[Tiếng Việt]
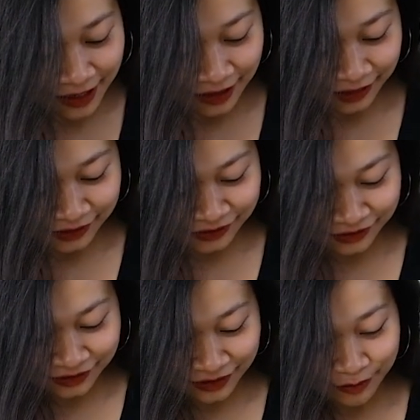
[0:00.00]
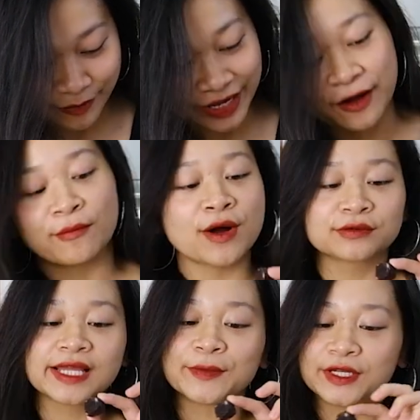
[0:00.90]
Ờ, mình có
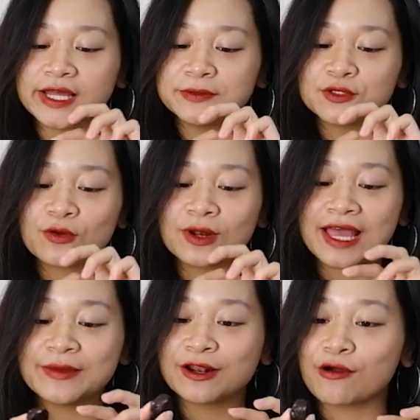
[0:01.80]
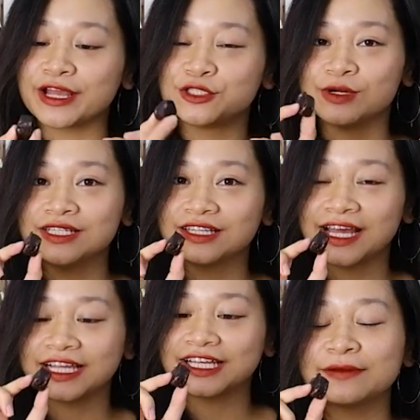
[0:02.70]
bọc thêm một lớp sô-cô-la bên ngoài chuối như thế này.